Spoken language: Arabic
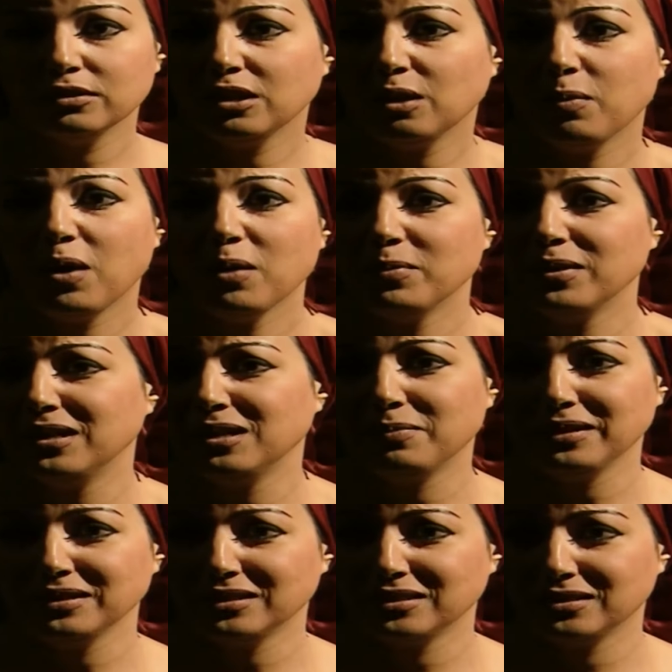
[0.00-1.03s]
طب أعمل إيه
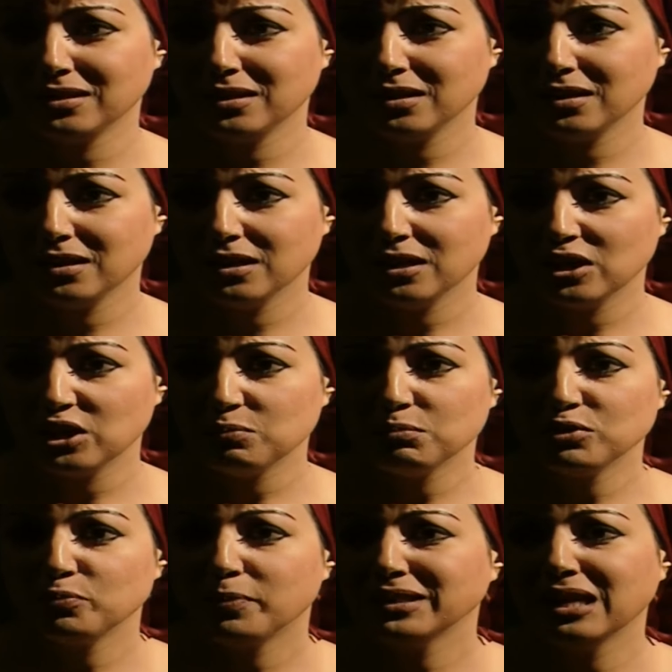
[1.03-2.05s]
بس؟
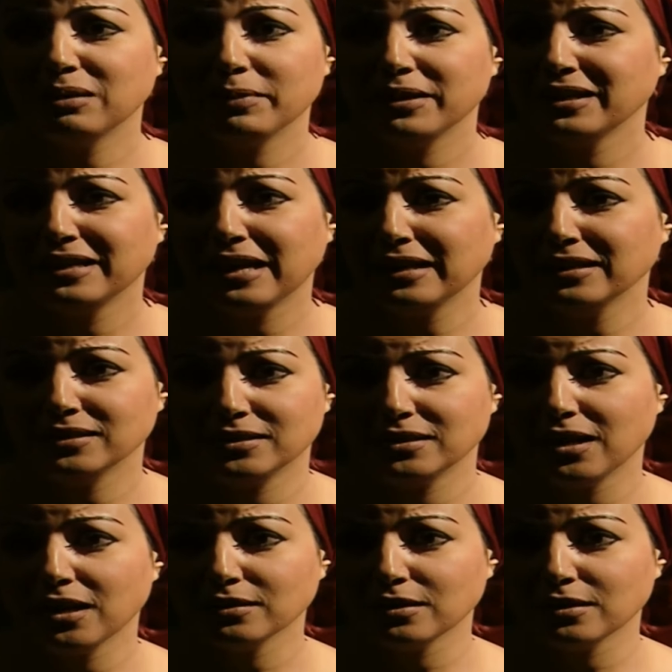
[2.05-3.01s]
مش بدل ما يرجع للسرقة